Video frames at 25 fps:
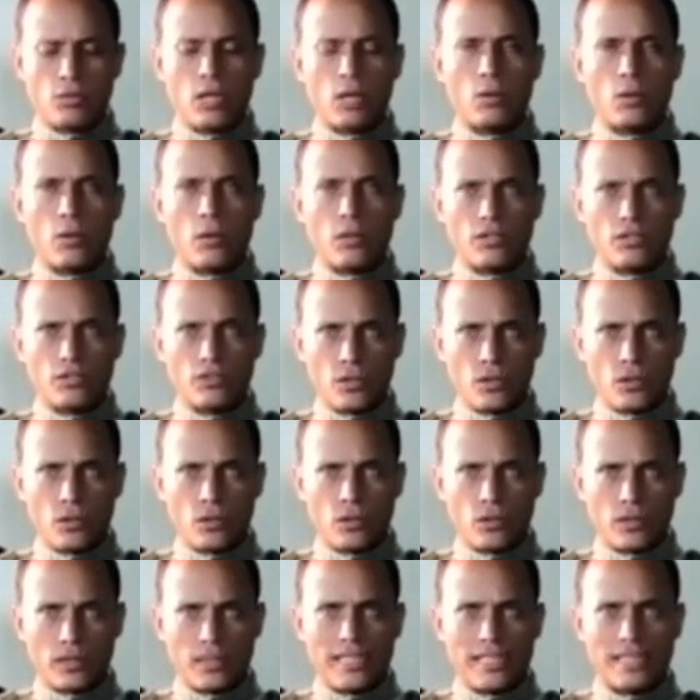una
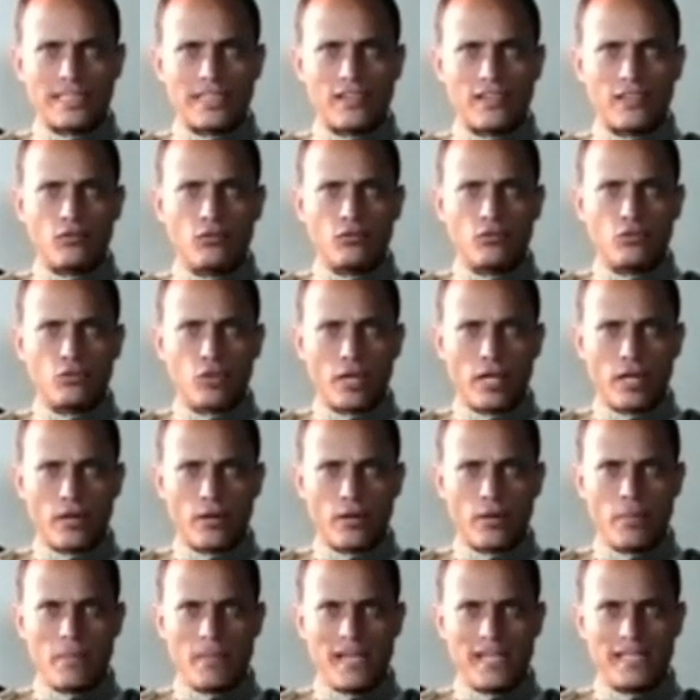coalición entre
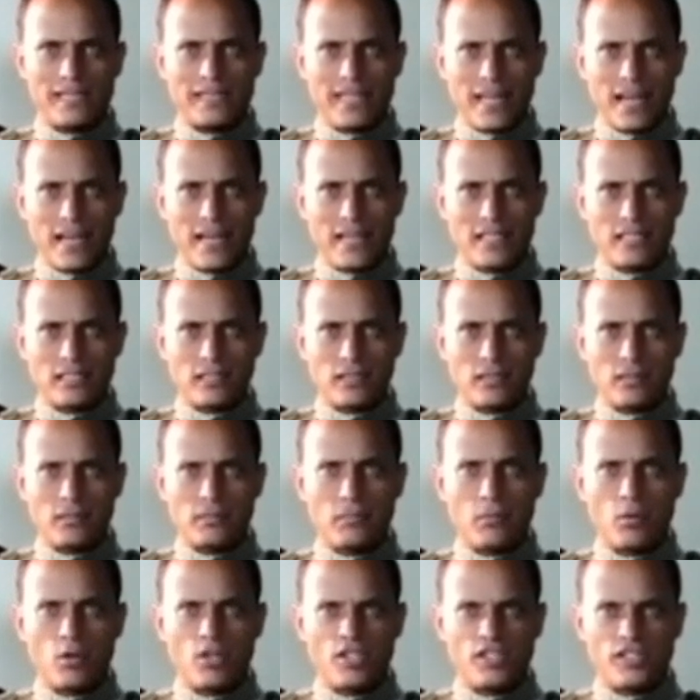funcionarios militares,
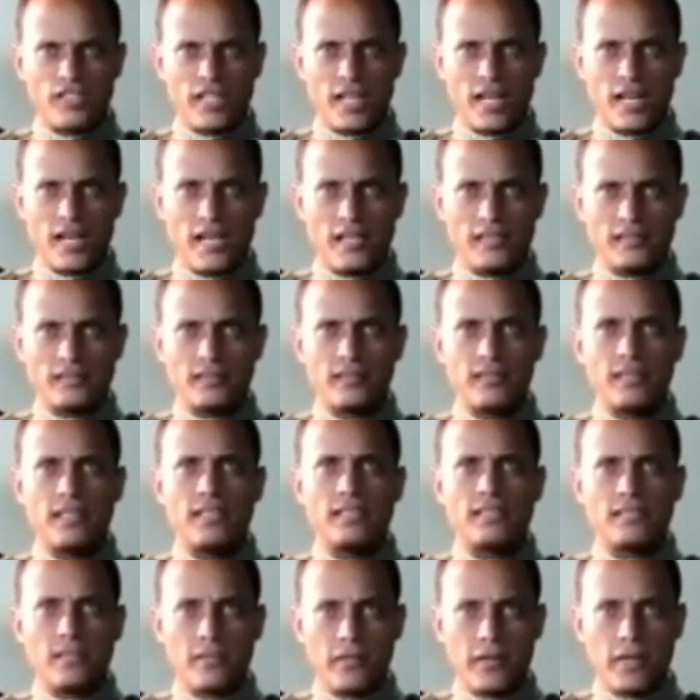policiales
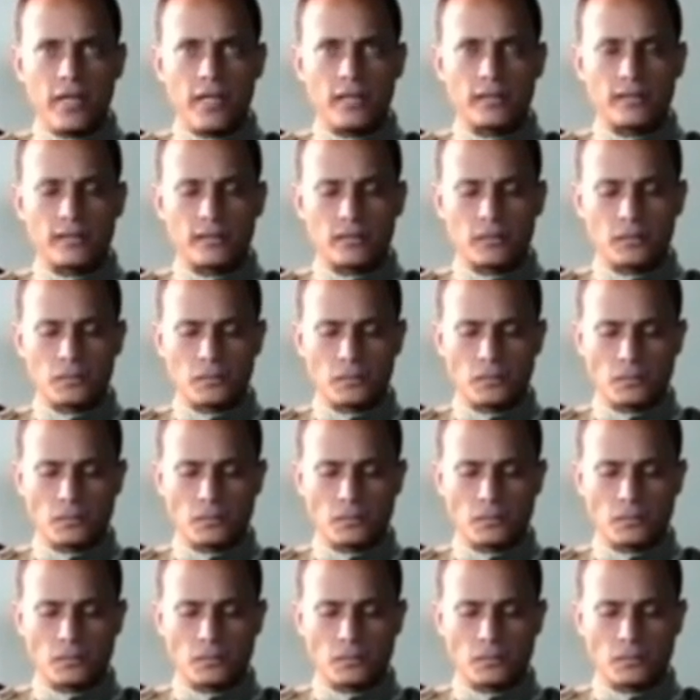y civiles